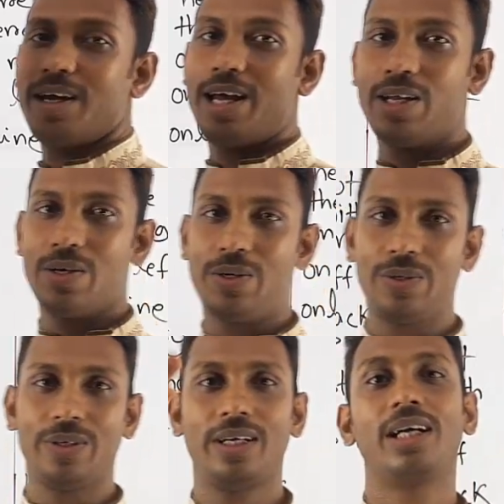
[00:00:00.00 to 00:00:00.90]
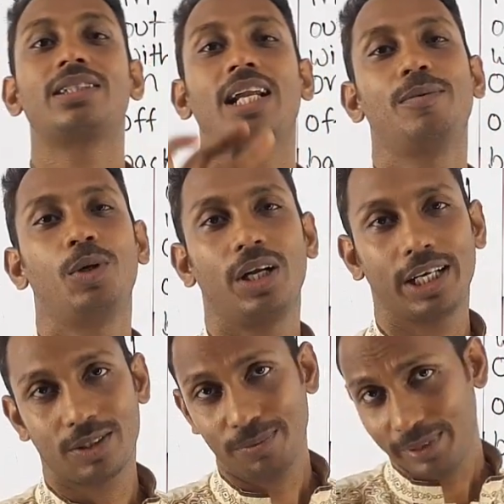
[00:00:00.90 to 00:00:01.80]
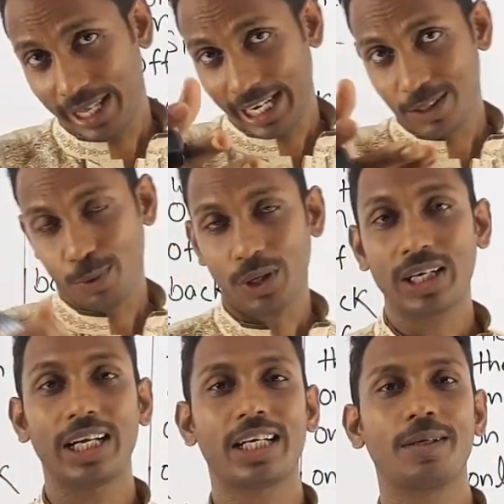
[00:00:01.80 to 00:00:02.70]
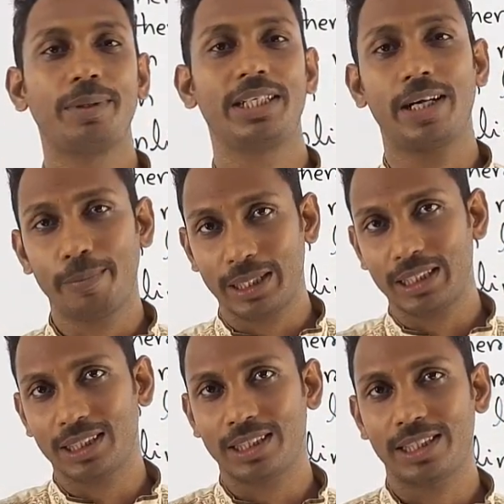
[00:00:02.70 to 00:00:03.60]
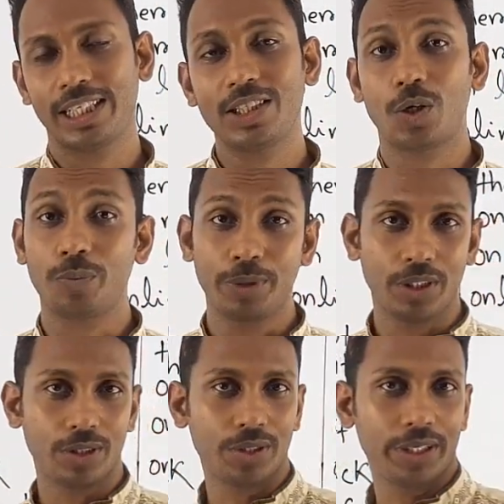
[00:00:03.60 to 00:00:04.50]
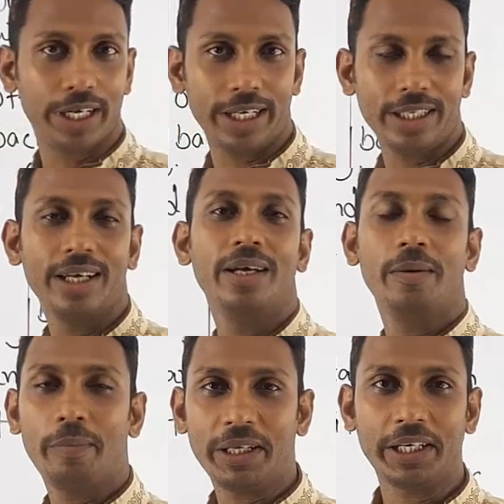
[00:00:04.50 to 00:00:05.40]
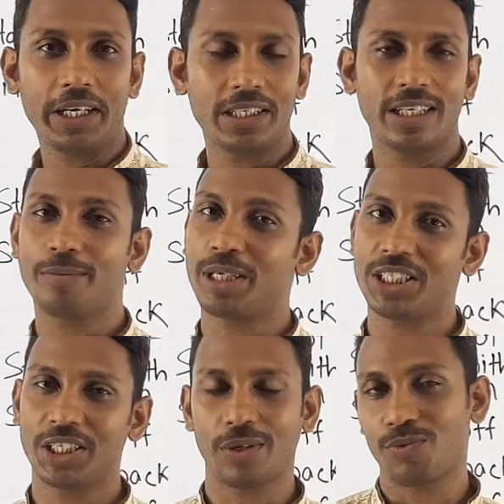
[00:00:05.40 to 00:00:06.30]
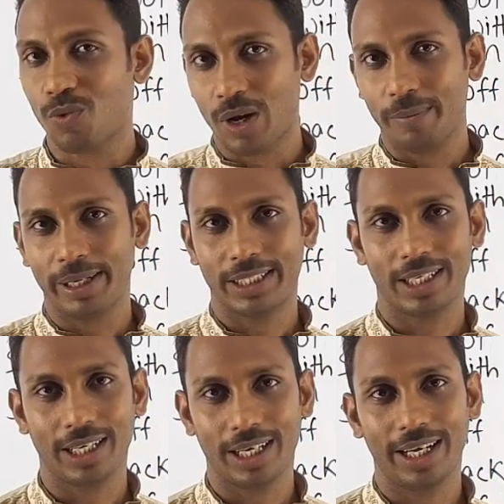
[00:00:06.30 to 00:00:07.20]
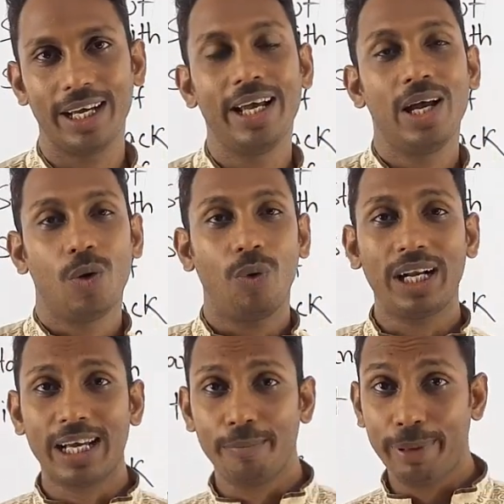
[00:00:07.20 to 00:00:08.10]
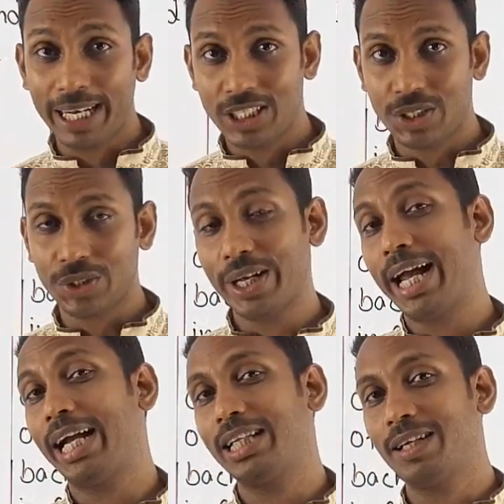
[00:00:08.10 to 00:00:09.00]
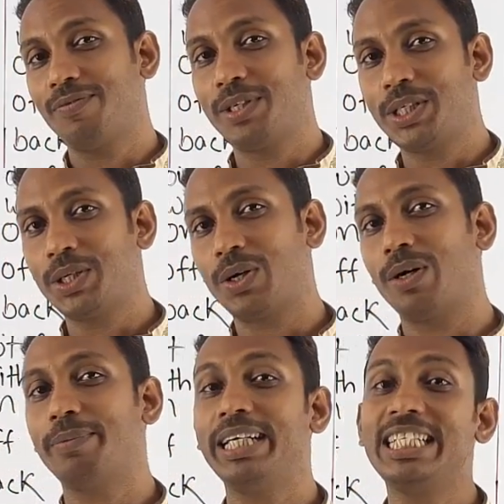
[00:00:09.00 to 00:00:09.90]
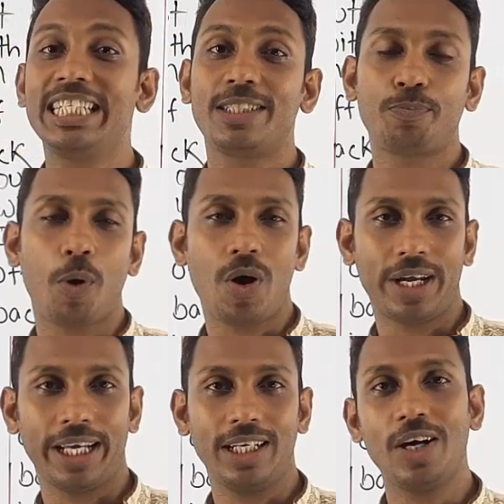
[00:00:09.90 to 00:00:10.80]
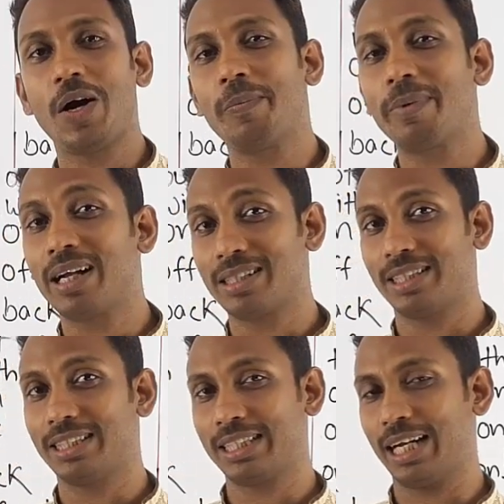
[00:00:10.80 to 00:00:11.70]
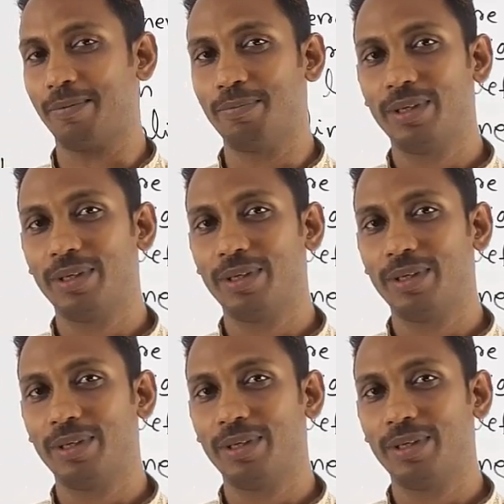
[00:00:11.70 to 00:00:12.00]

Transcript: Hello, Assalamu alaikum. Thanks for clicking me. Dear brothers and sisters, hope you are doing great by the grace and mercy of Almighty Allah. Welcome back to another video of EG Spoken of Nasis Club.